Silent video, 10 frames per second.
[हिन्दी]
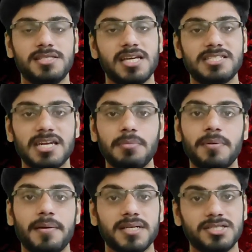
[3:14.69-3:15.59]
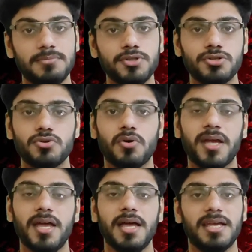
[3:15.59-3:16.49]
जीएसटी में भी एग्जामेशन हो
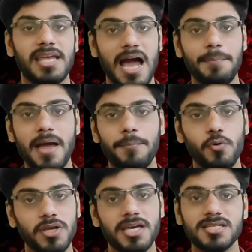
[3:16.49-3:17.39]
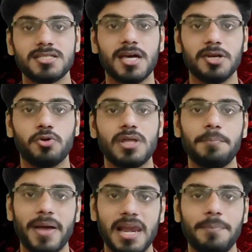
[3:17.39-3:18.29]
गई यहाँ पे आपको यही चीज करनी होती है
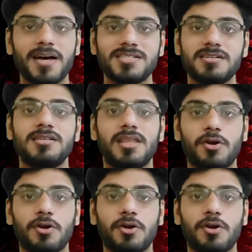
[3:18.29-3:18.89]
पहले पास्ट ईयर से